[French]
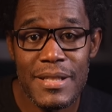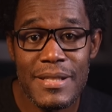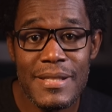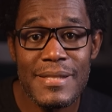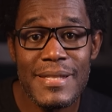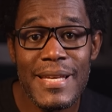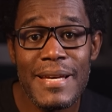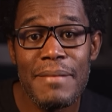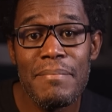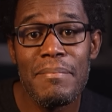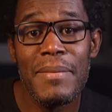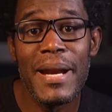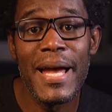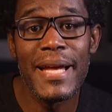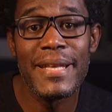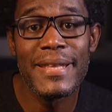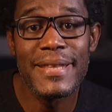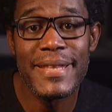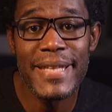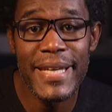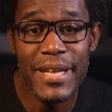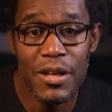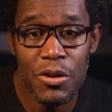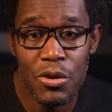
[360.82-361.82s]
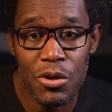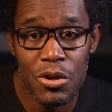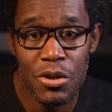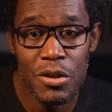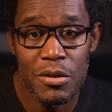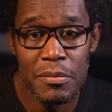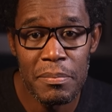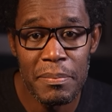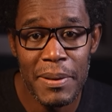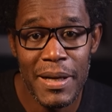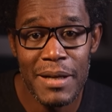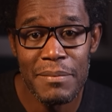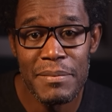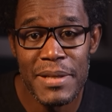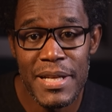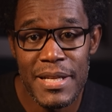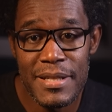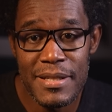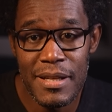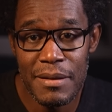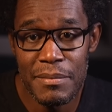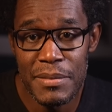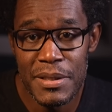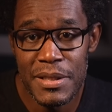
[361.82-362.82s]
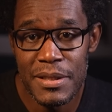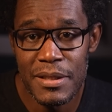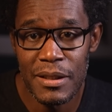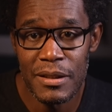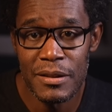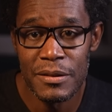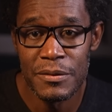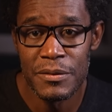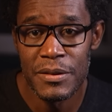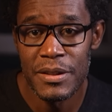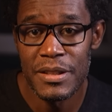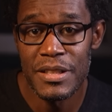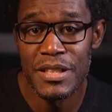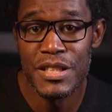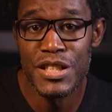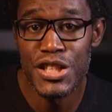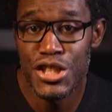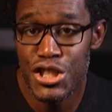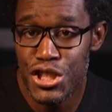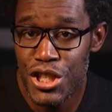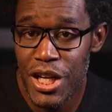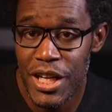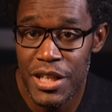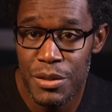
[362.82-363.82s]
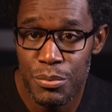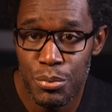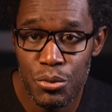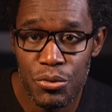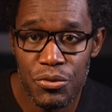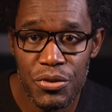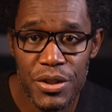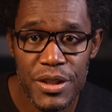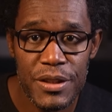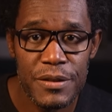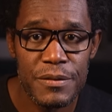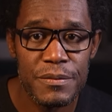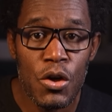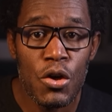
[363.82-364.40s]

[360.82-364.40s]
sèment la terreur parmi les habitants déjà éprouvés.